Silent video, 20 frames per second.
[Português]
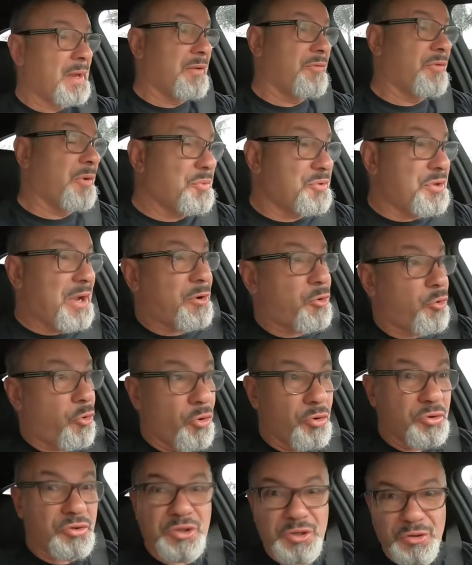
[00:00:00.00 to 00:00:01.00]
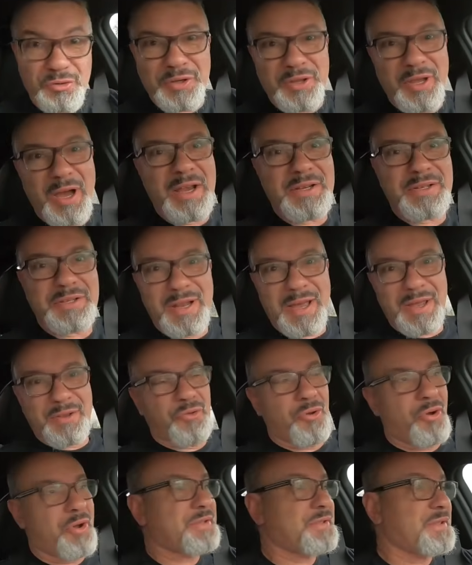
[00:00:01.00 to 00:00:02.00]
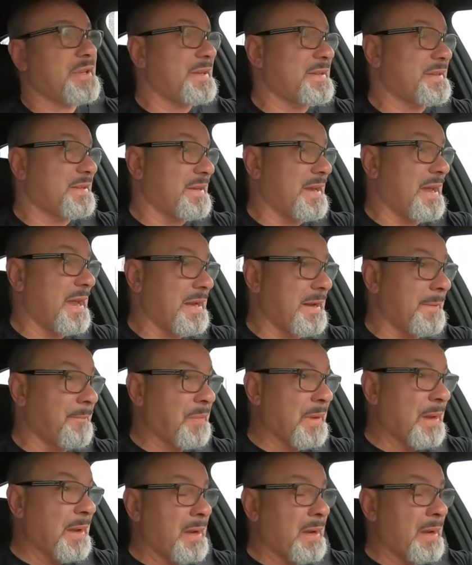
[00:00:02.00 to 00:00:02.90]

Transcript: e vamos dar continuidade na nossa série